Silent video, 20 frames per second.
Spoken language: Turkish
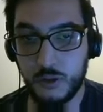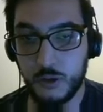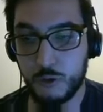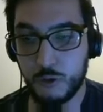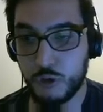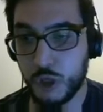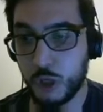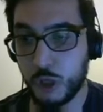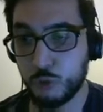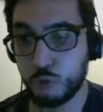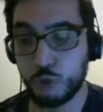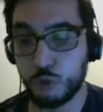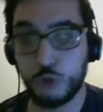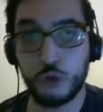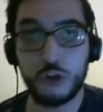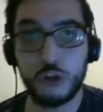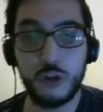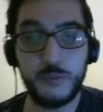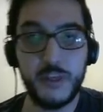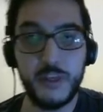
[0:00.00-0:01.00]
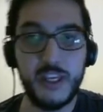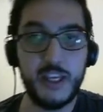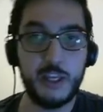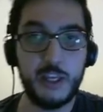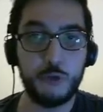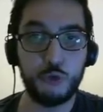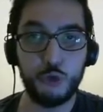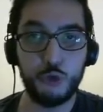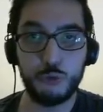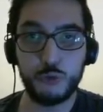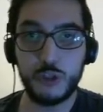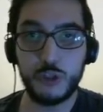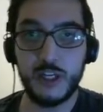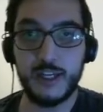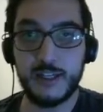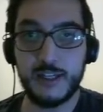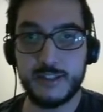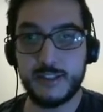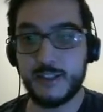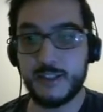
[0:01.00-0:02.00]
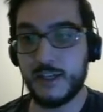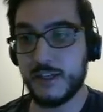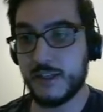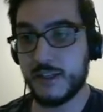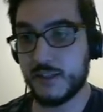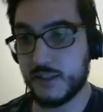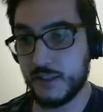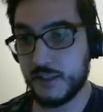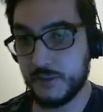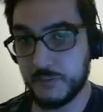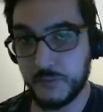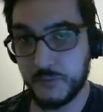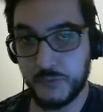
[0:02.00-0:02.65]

Şu an Urgot'la peki en uyumlu karakter hangisi?